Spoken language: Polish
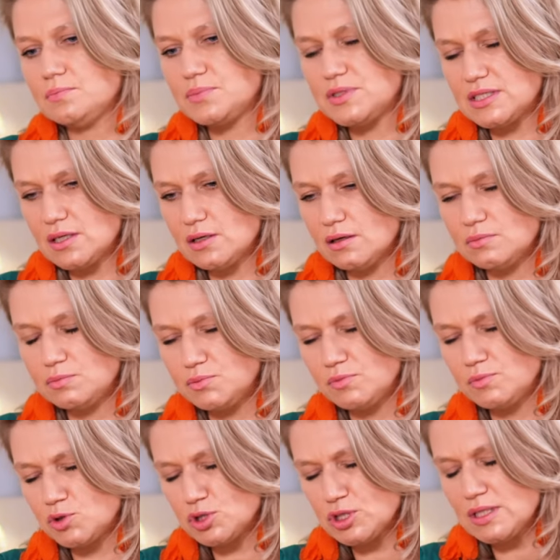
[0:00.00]
psy, e,
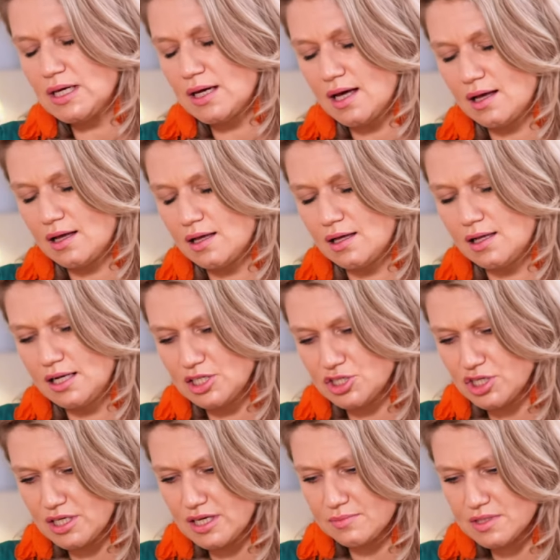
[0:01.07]
włączenia e,
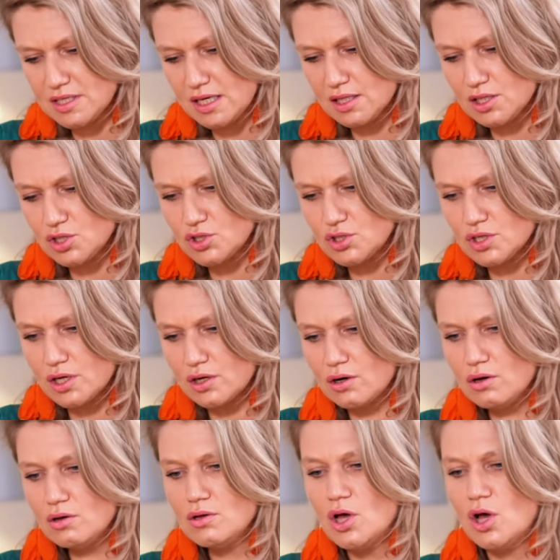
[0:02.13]
leczenia
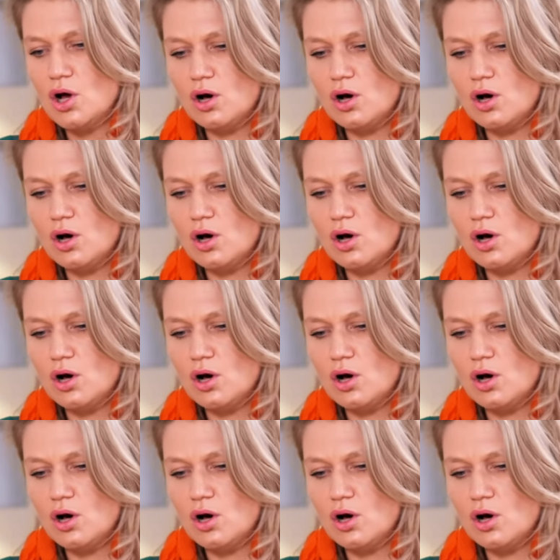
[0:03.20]
psychiatrycznego